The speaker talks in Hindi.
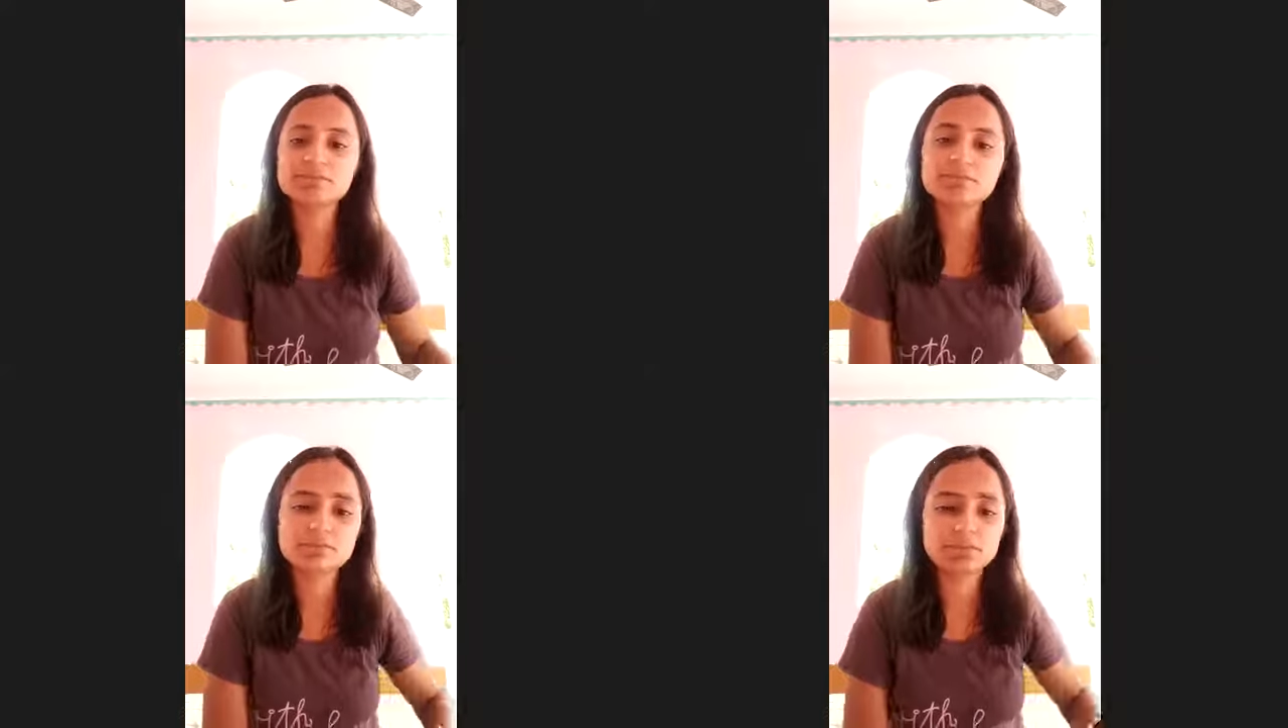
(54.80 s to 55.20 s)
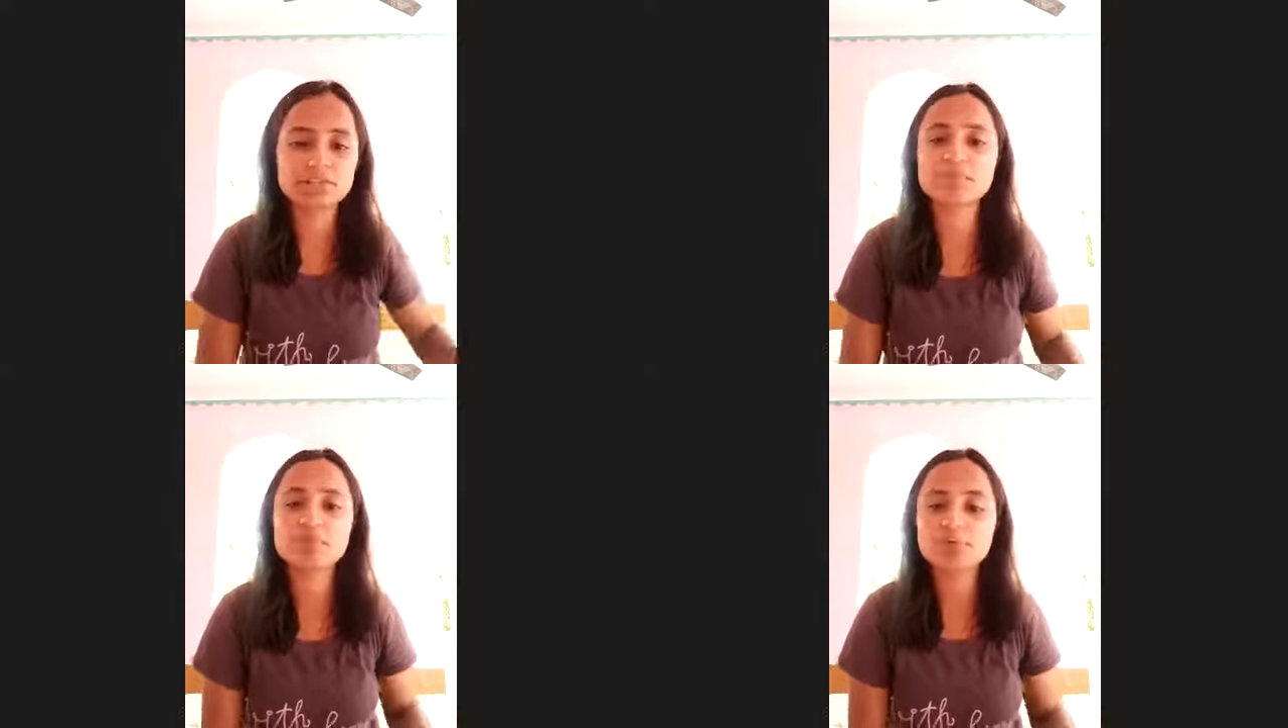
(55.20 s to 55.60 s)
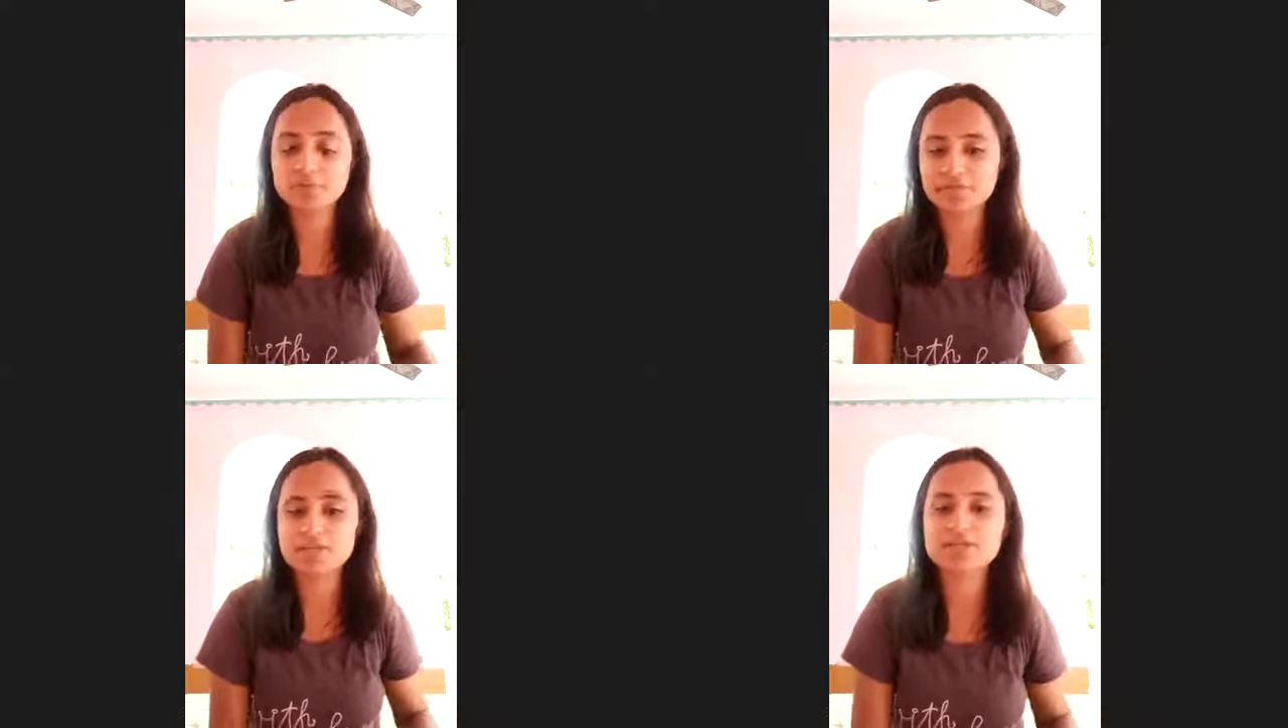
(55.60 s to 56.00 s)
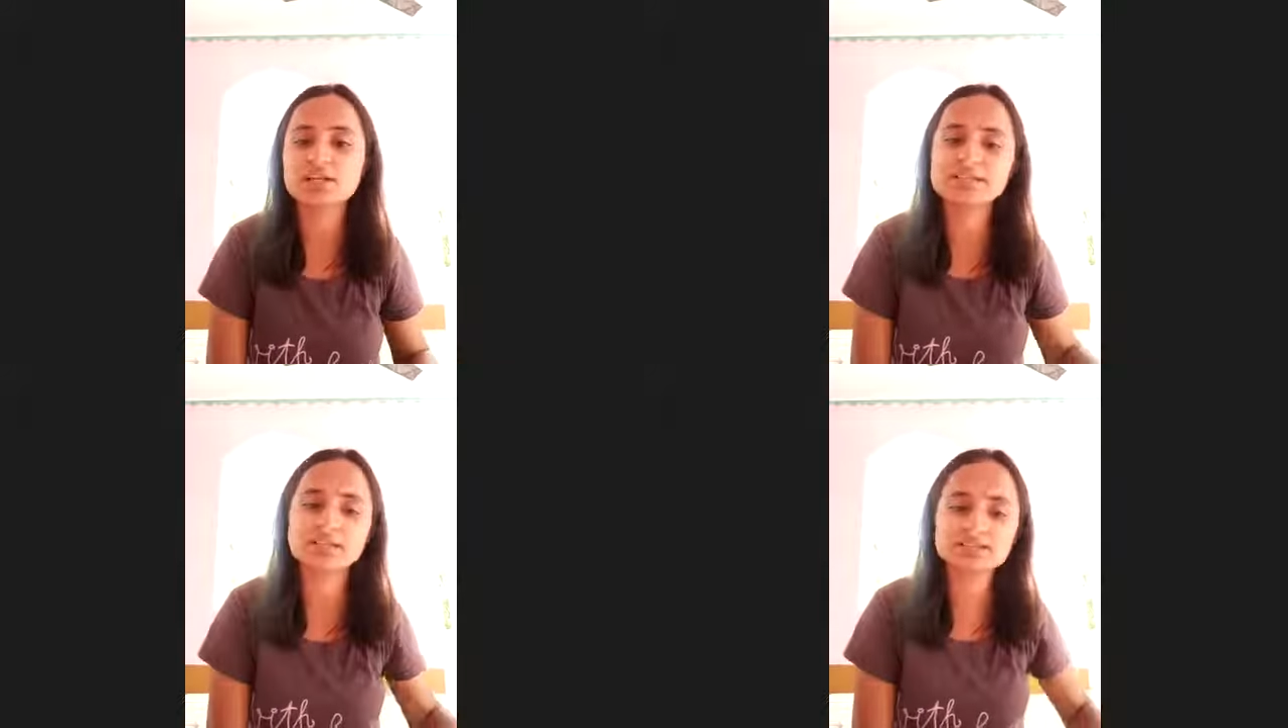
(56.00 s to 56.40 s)
मतलब कोई प्रोफेशनल नहीं
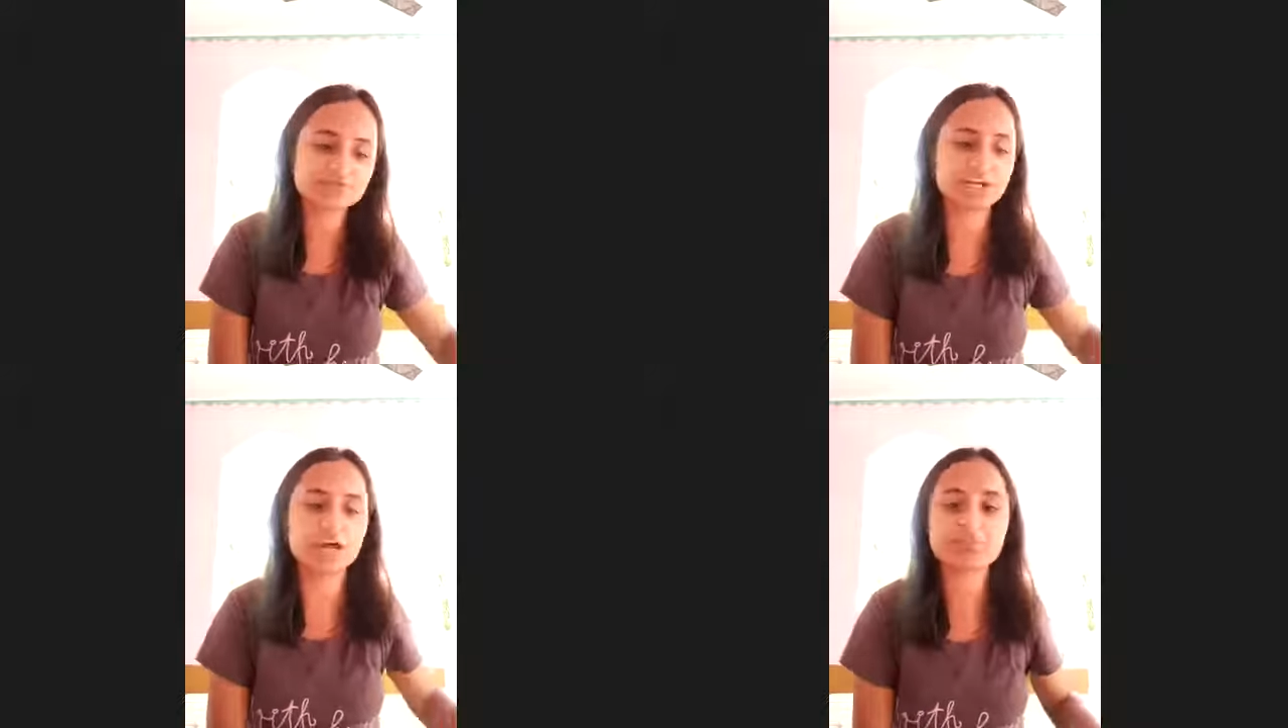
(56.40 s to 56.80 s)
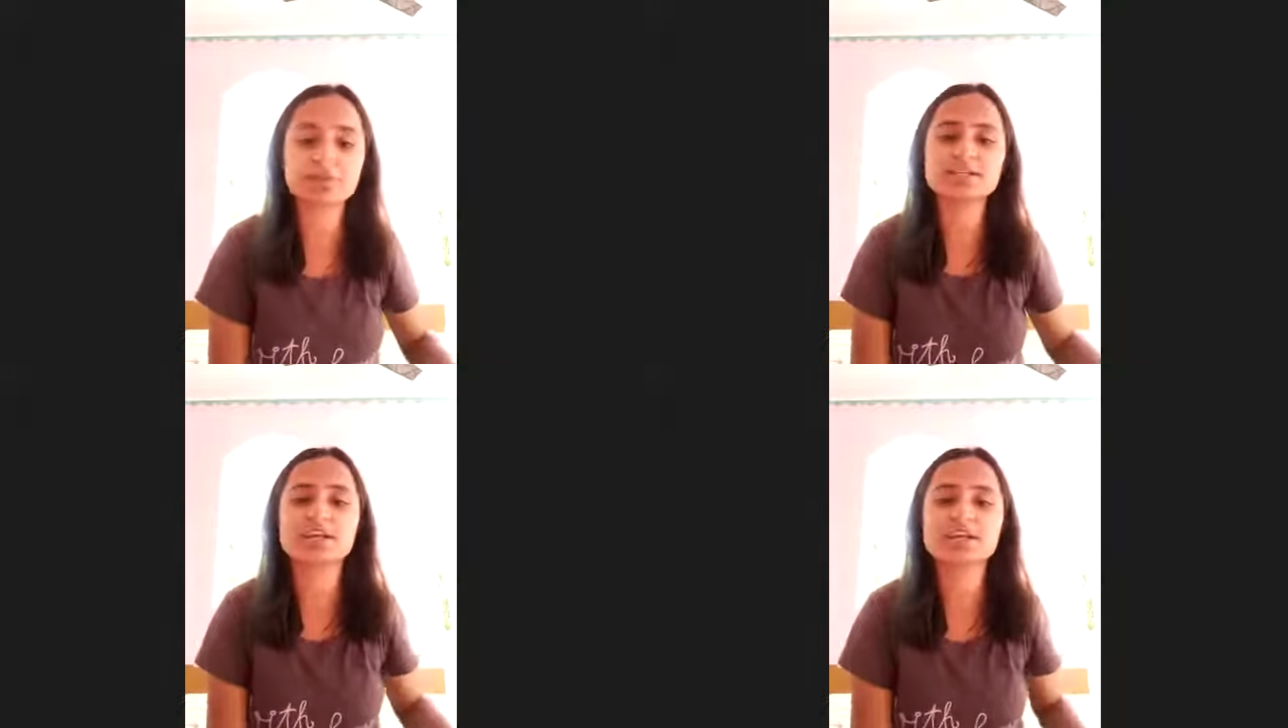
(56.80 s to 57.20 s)
था सिर्फ चार पांच आंटी